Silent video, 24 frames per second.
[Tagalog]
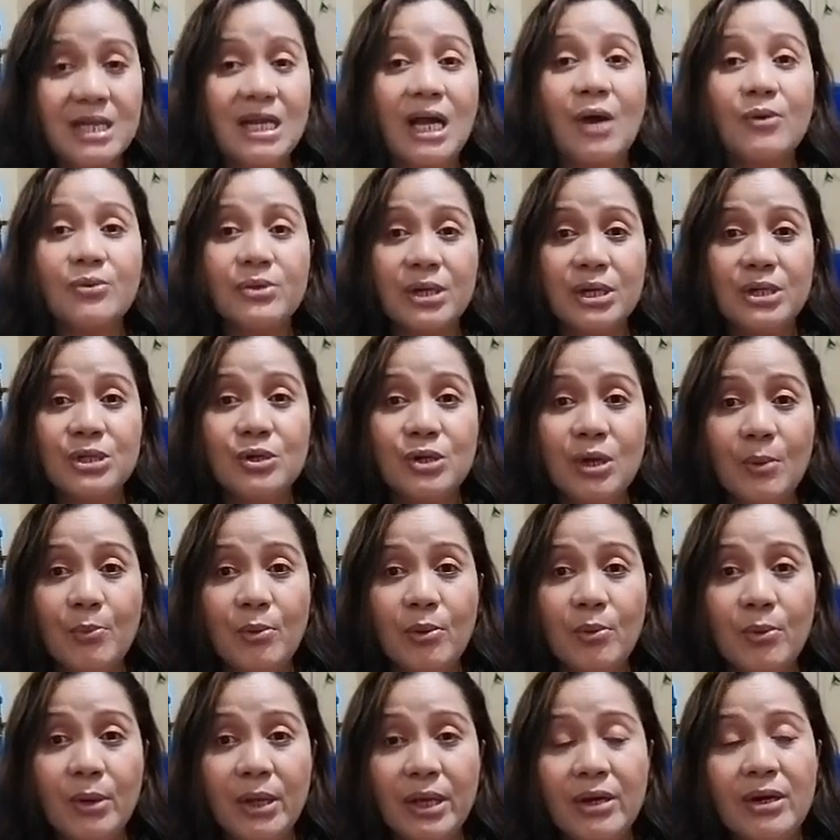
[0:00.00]
Encounter nyo na
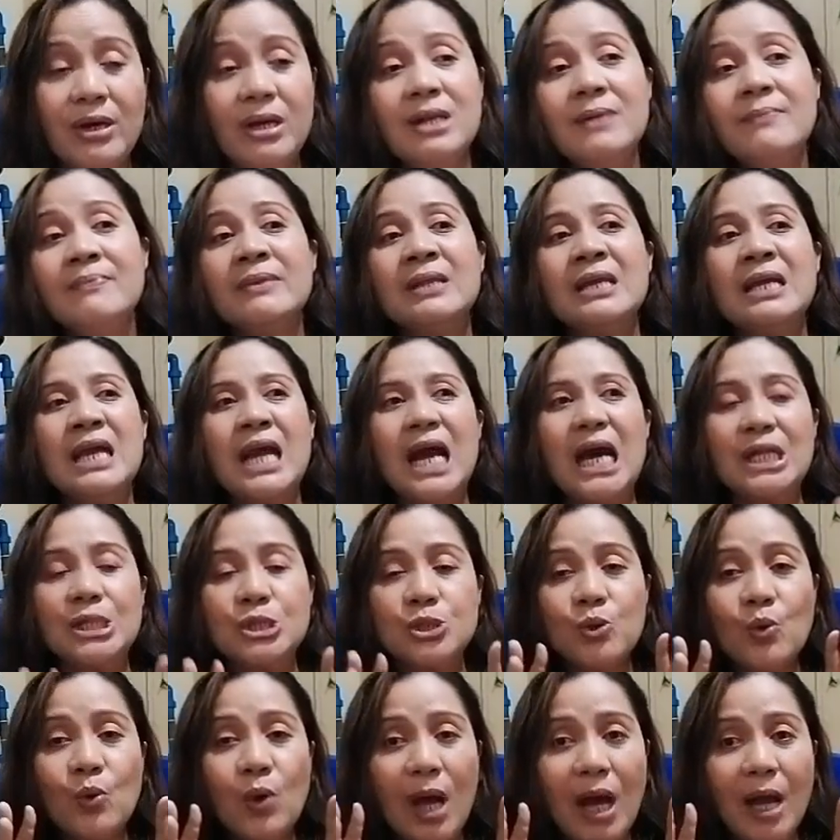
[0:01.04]
po ba yun? At
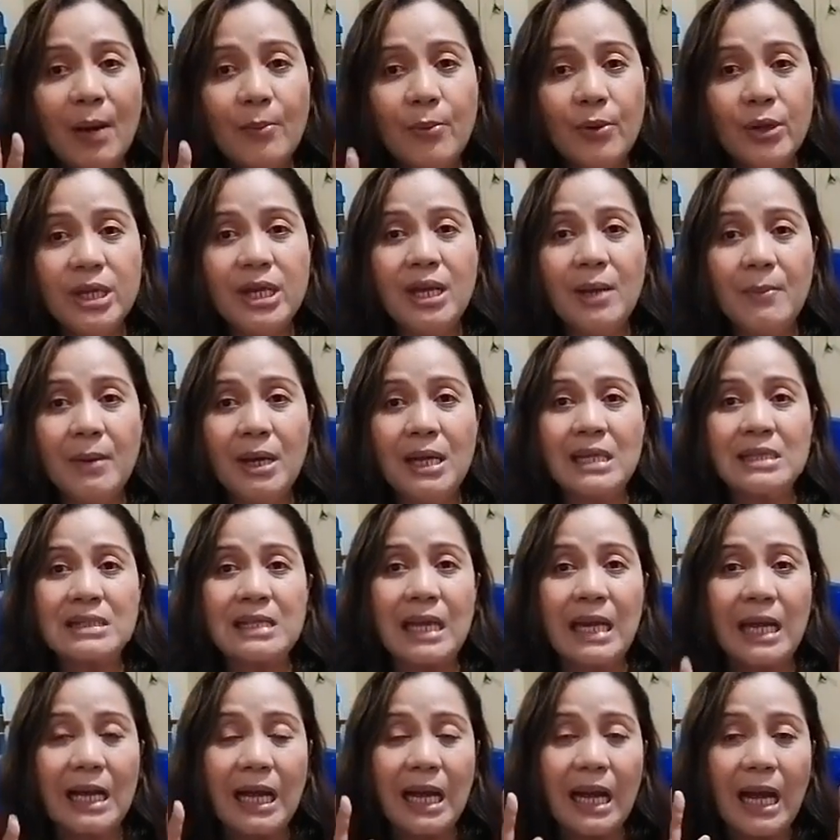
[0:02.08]
yung amoy naman na
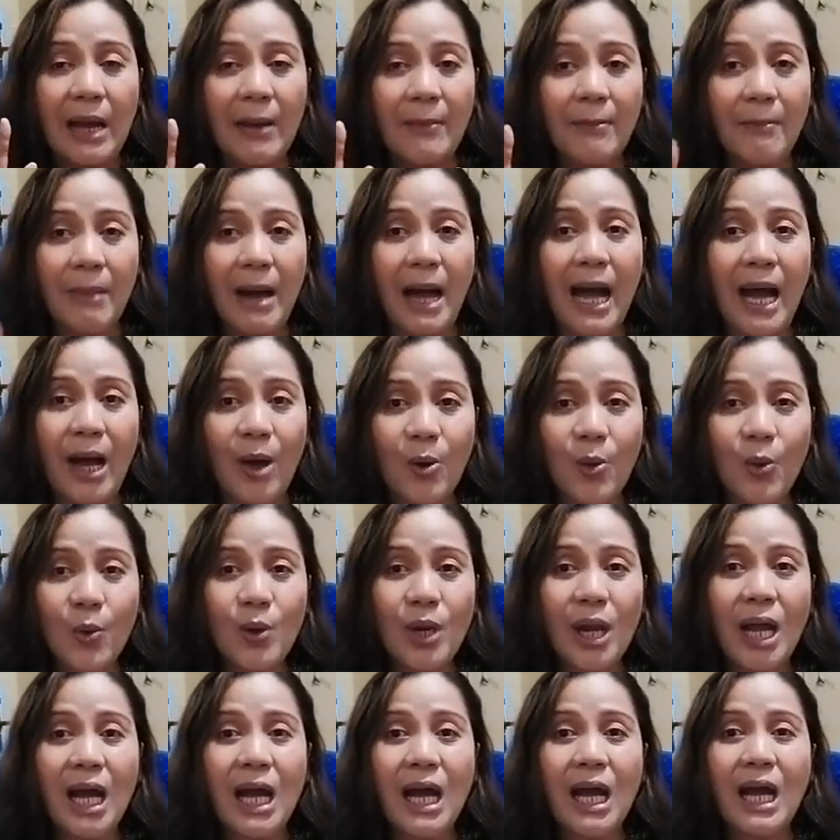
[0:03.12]
talagang ang baho
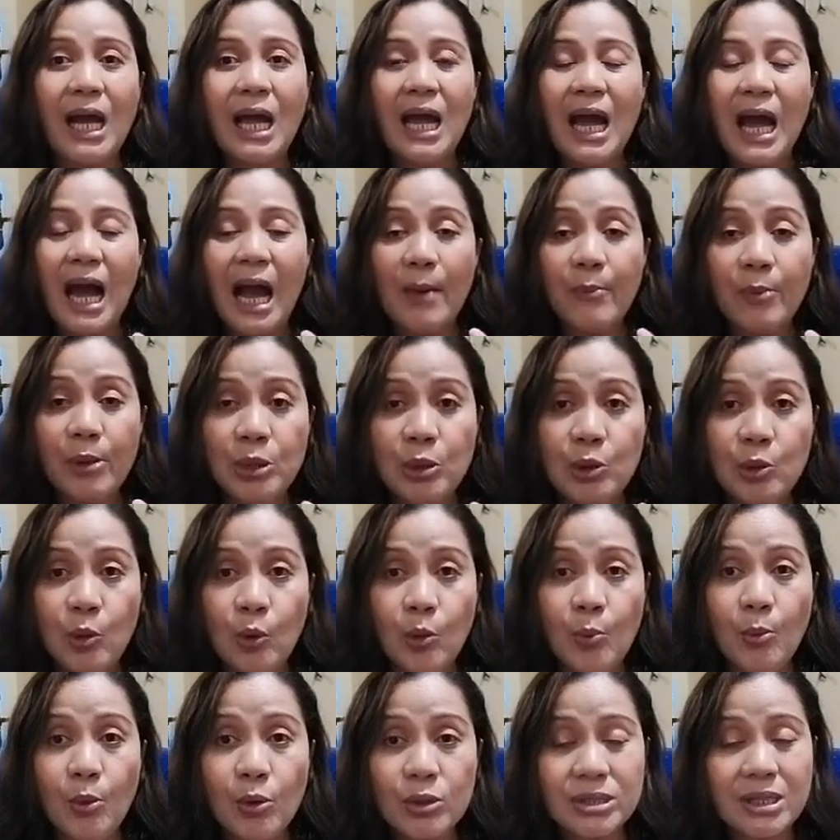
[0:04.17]
na amoy
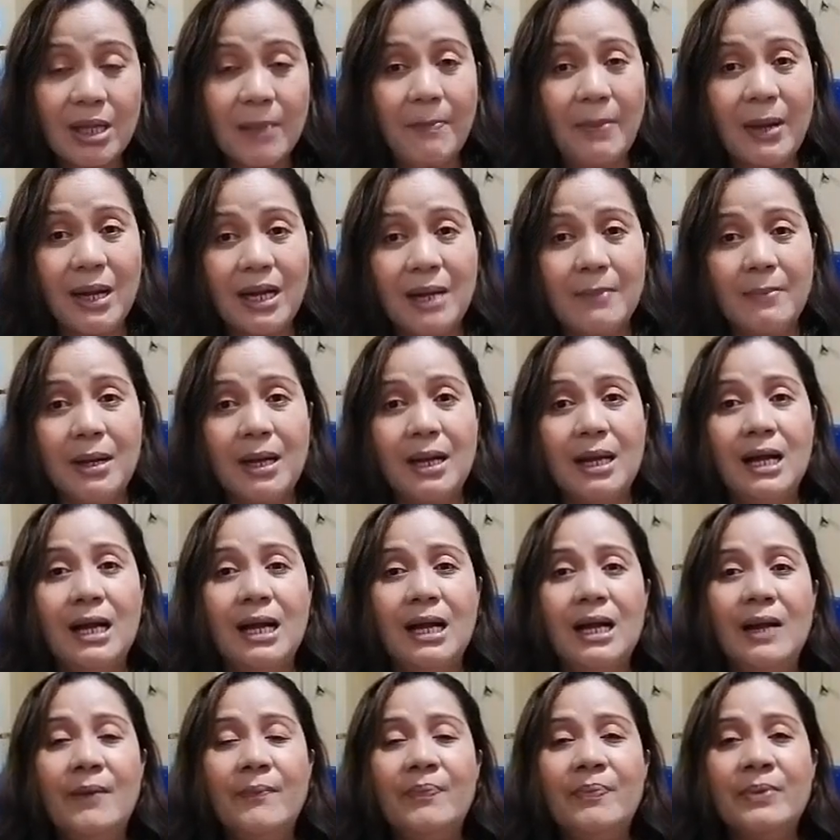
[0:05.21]
lumot na
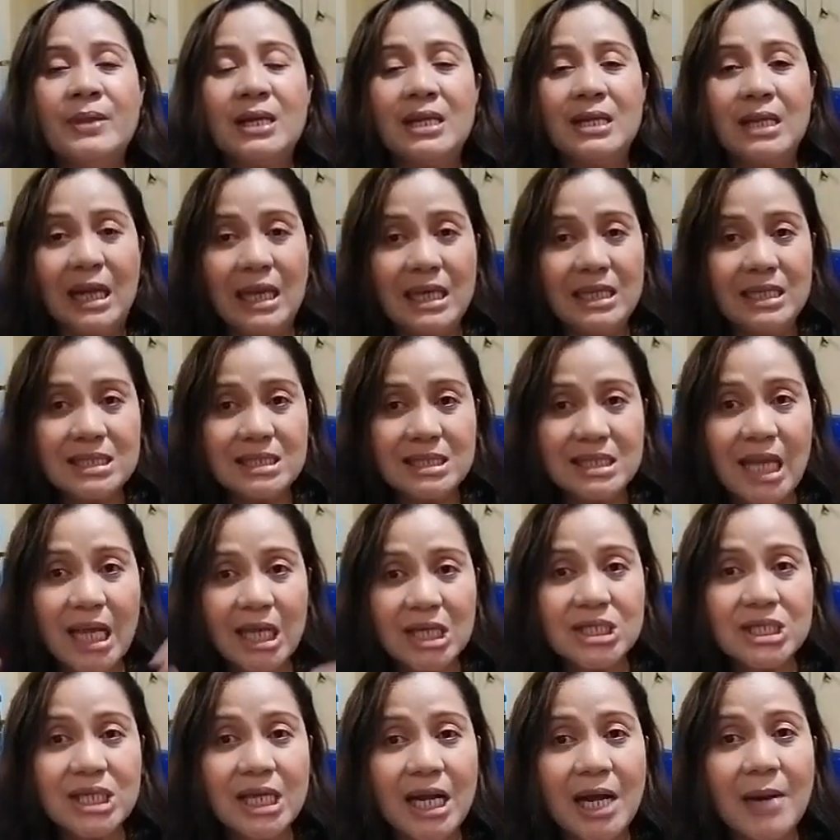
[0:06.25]
parabagang
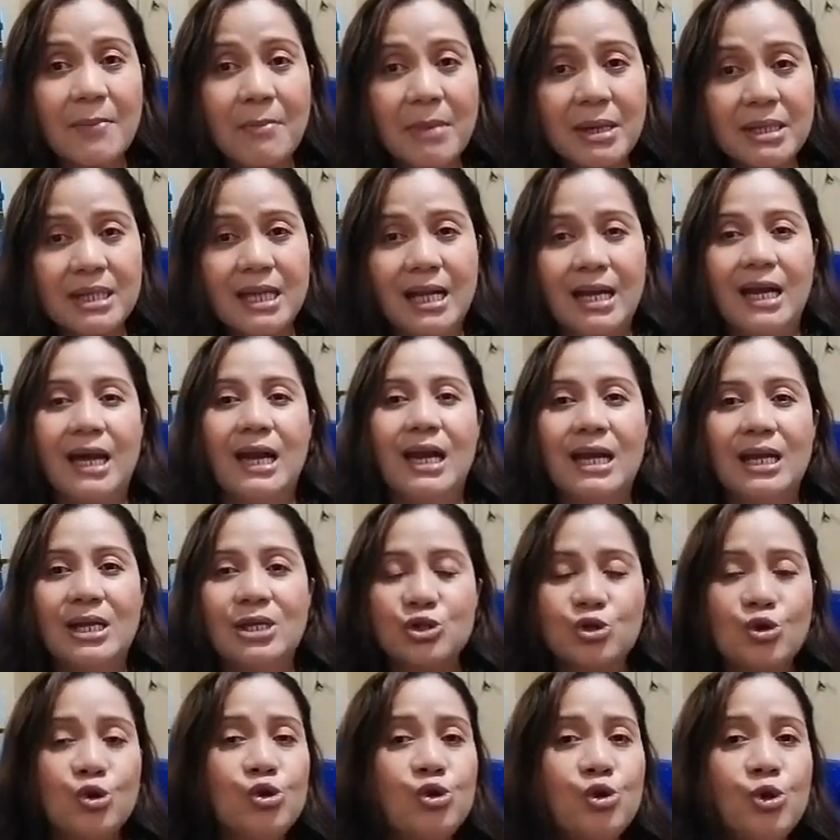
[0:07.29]
na-stuck siya ng matagal.
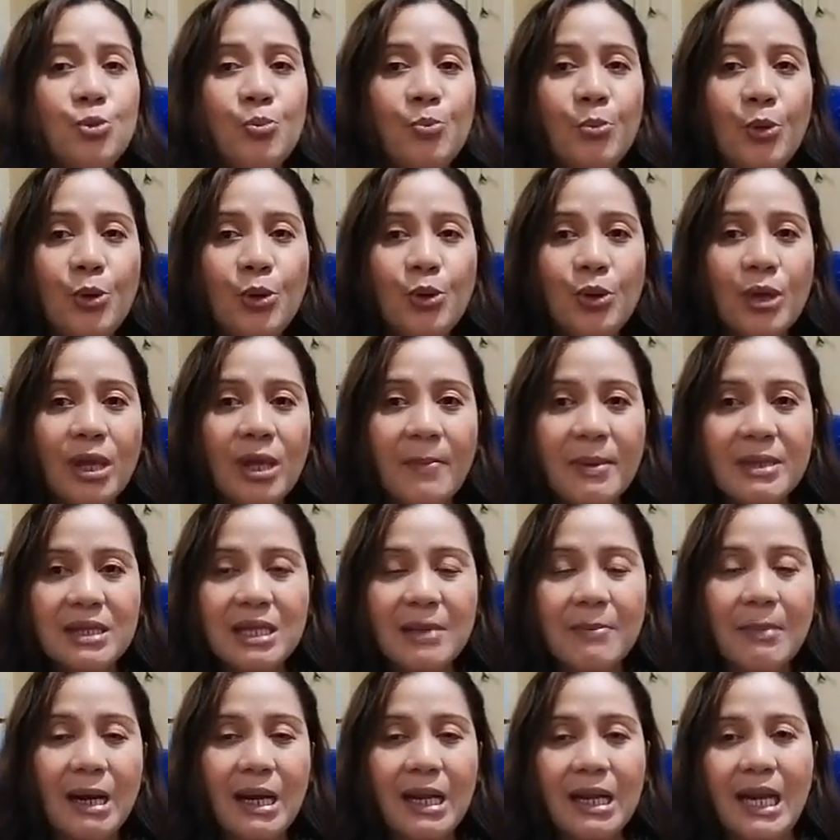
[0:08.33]
So yun po yung
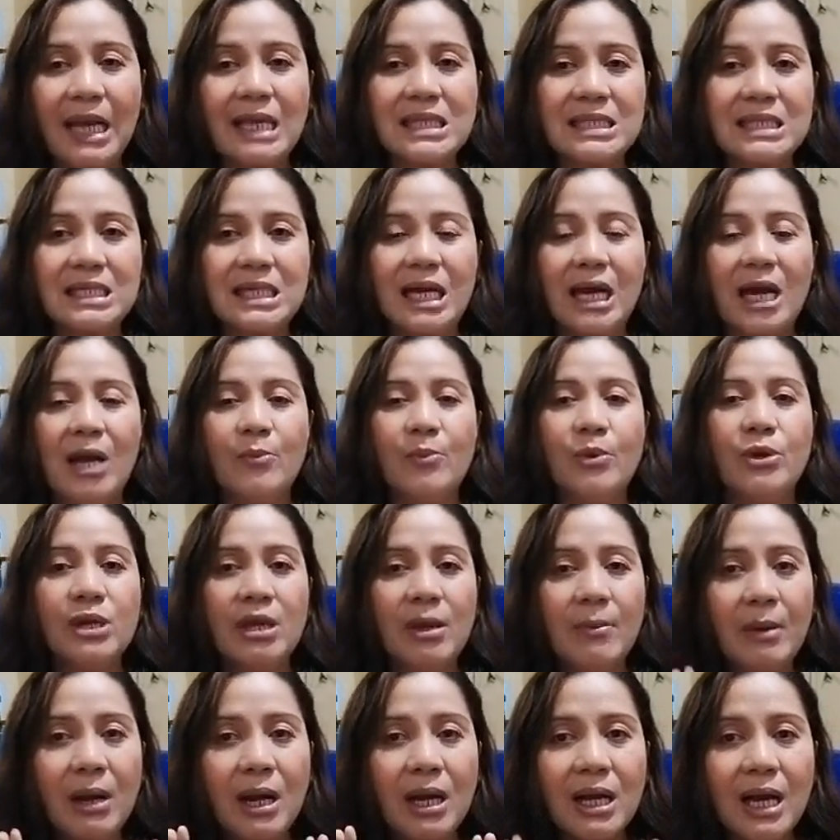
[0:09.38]
iba't ibang klase ng amoy
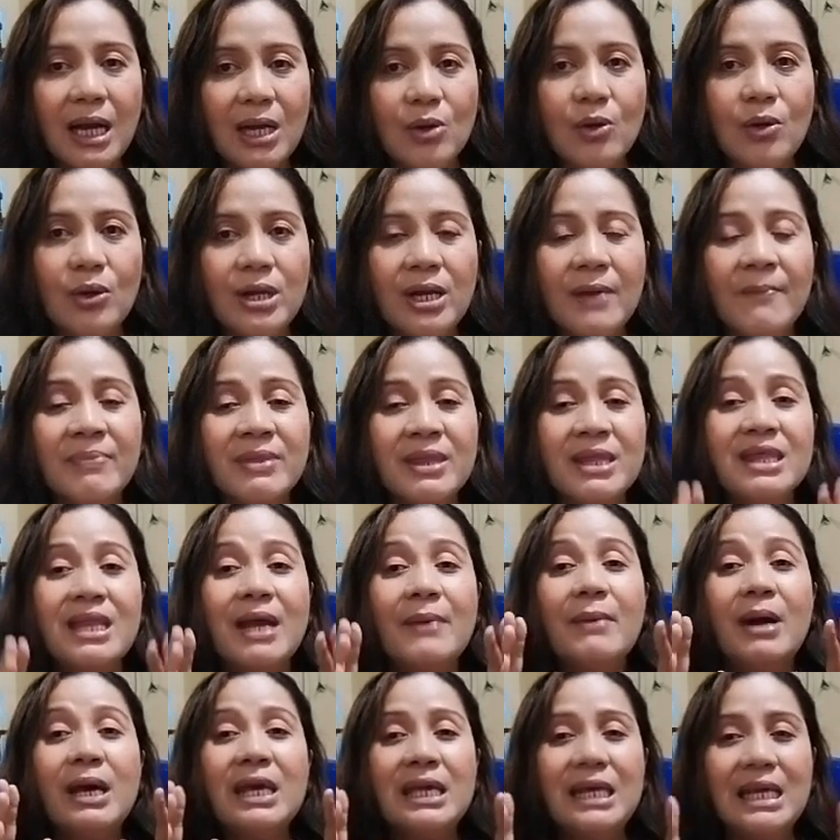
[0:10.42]
ng mga galon
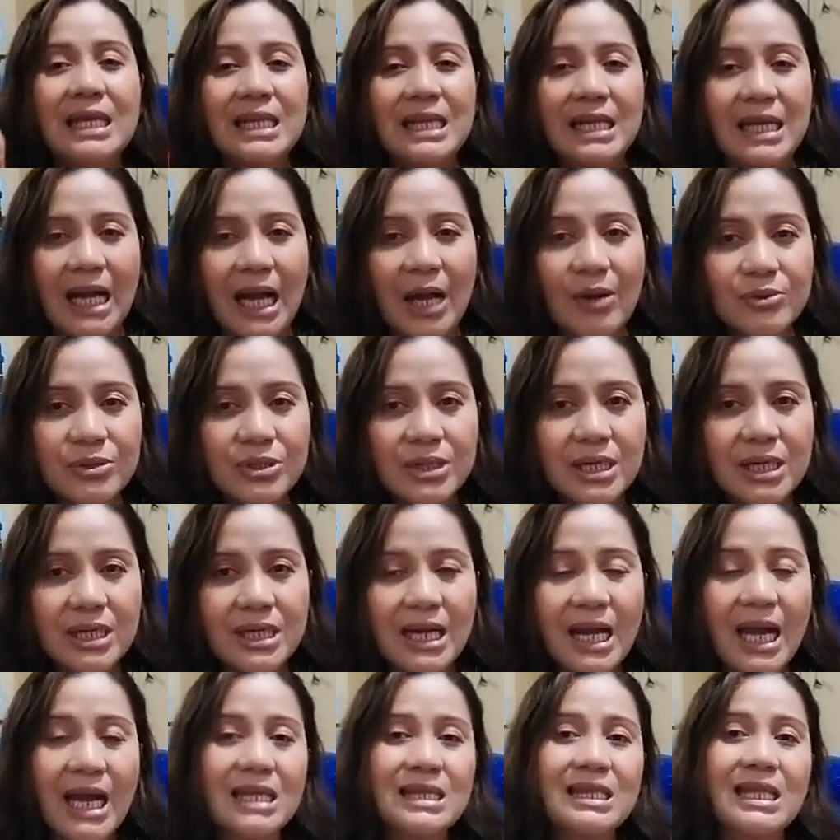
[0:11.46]
na mai-encounter
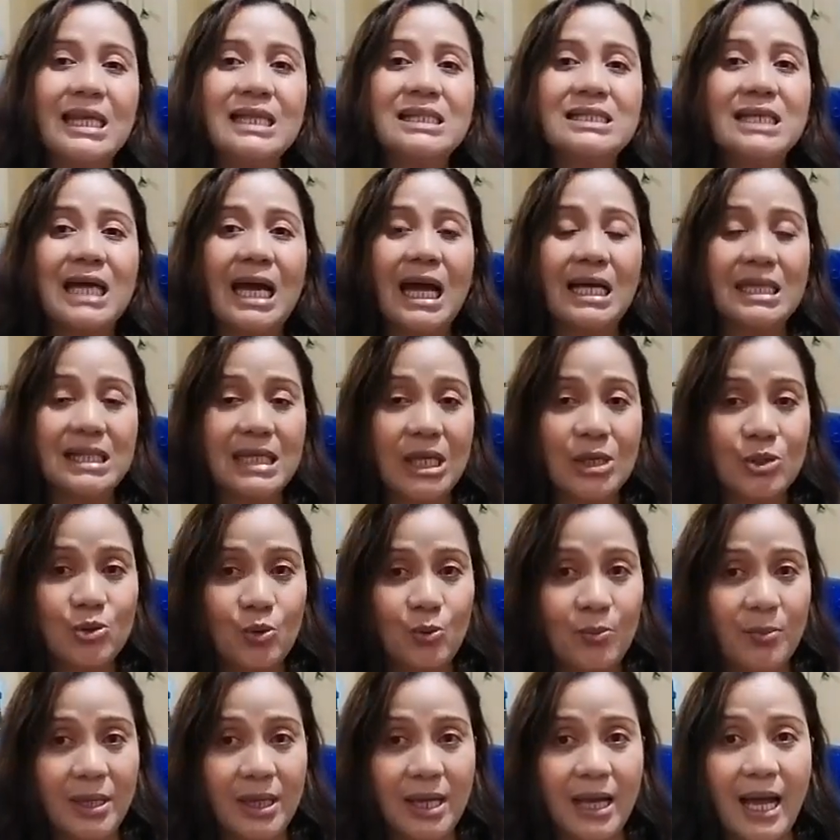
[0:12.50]
natin sa ating
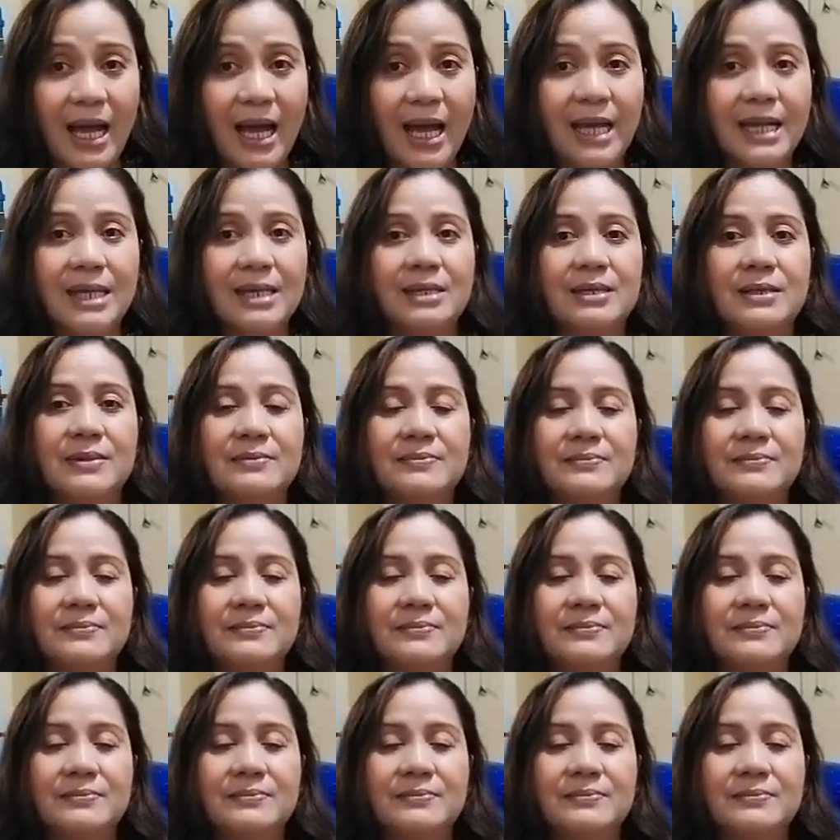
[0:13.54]
tubigan.